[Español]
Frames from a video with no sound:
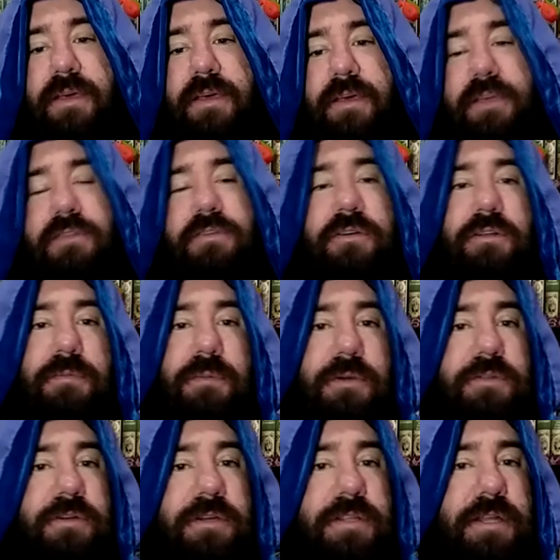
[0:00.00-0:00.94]
Y todos los
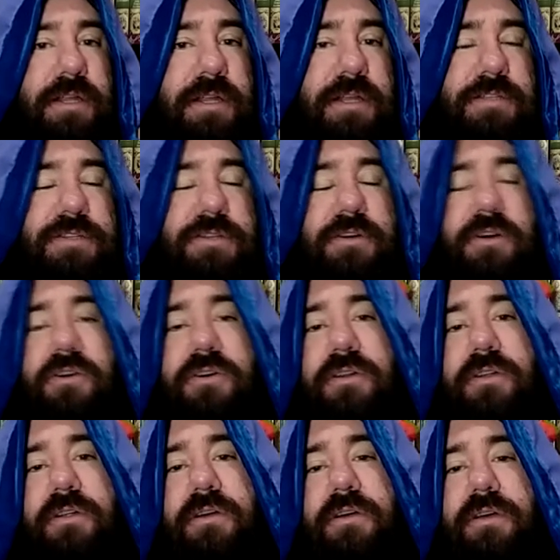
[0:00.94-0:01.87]
monstruos están relacionados
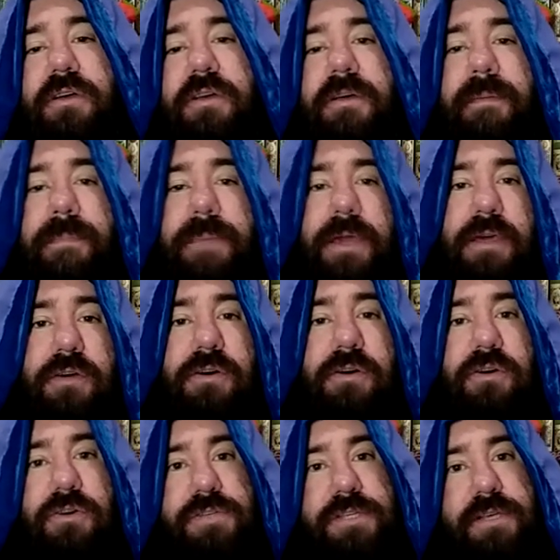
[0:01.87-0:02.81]
con miedos o
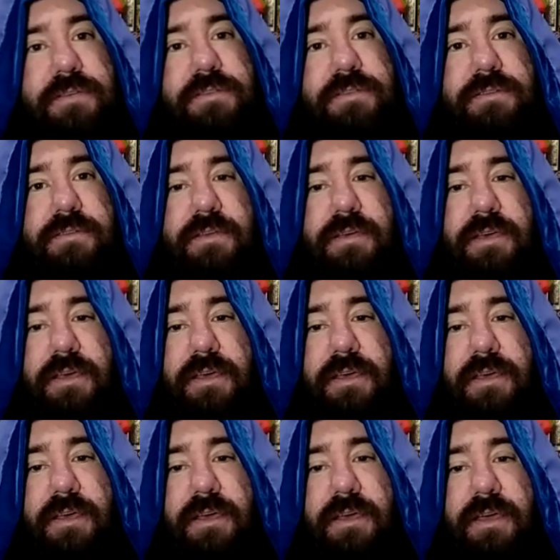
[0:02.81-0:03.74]
cosas
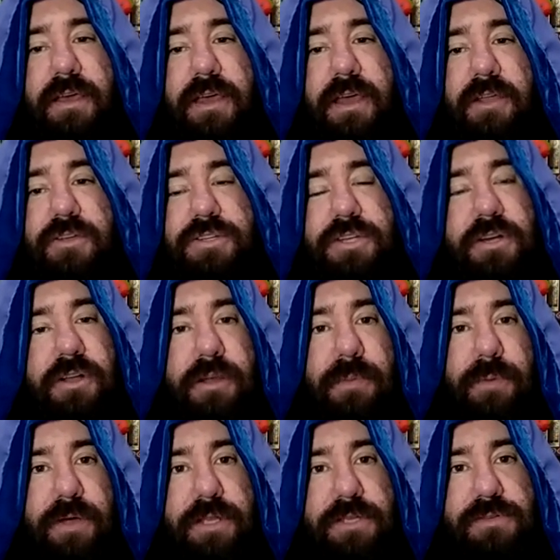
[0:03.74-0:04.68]
que, a los chicos les
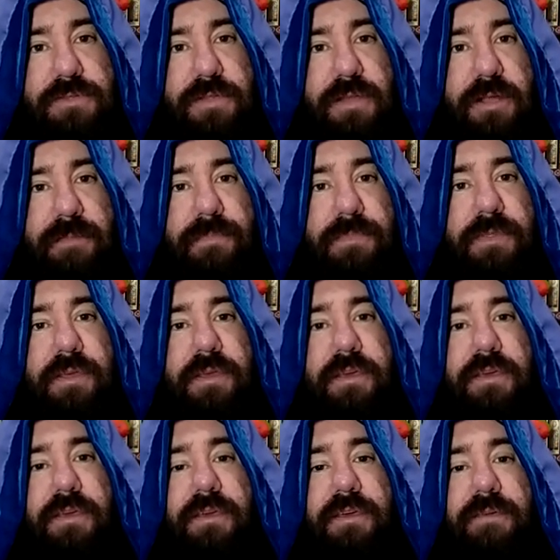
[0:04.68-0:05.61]
pueden asustar.
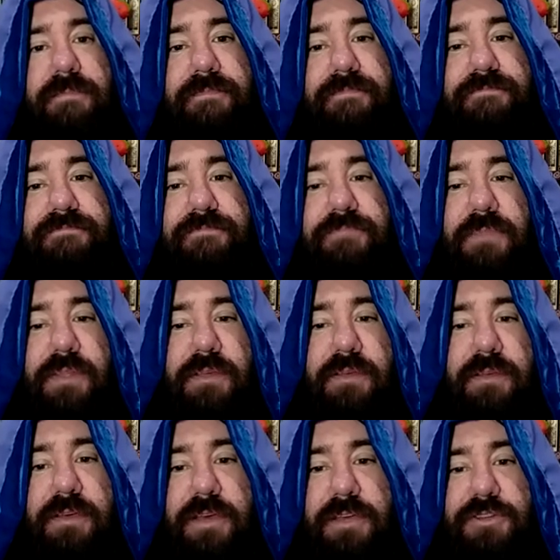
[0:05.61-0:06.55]
Y
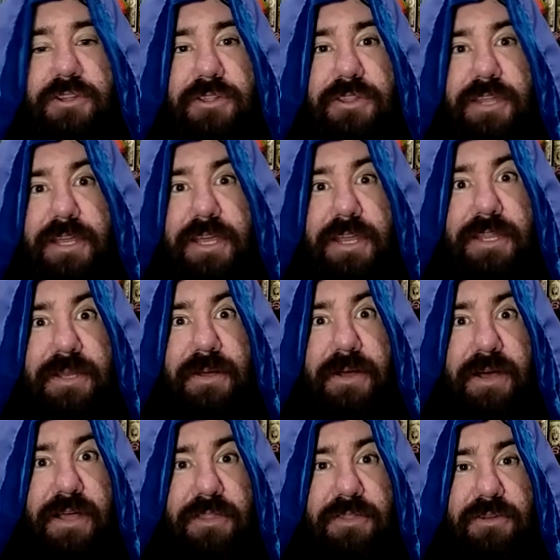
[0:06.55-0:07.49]
ellos tienen que ir
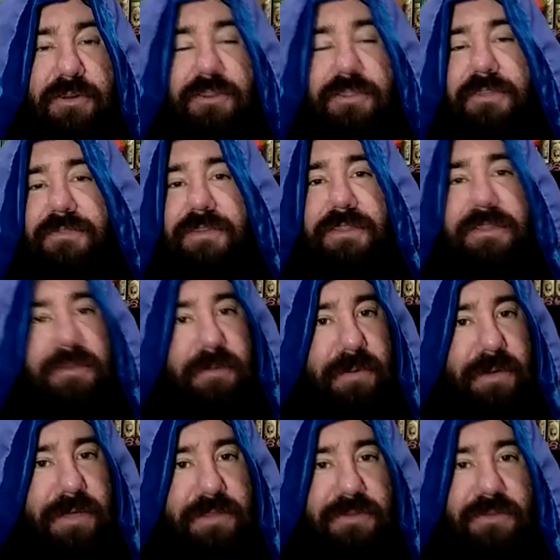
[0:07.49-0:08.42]
trabajando con diferentes
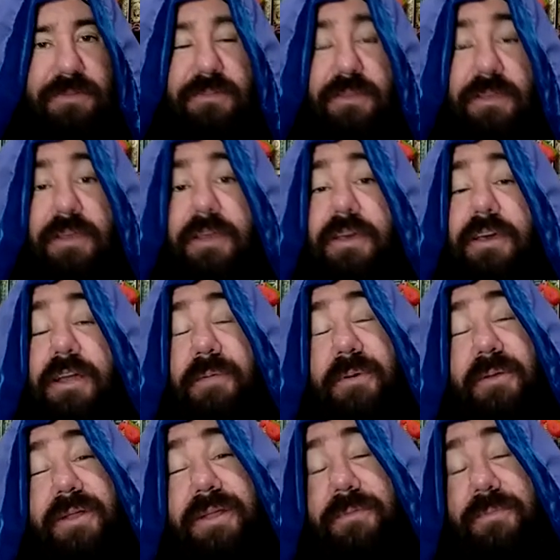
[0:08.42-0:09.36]
objetos el
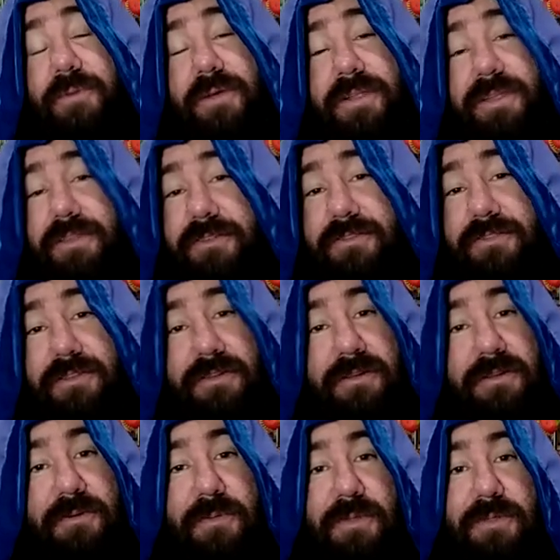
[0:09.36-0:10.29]
manual es muy lindo, se los
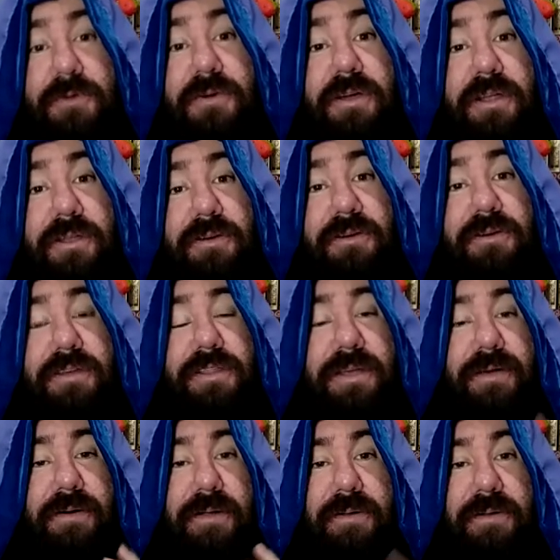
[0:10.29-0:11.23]
recomiendo, búsquenlo,
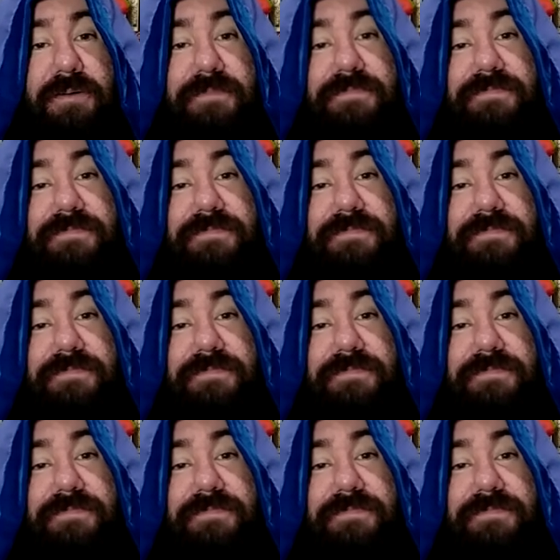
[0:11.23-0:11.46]
está bárbaro.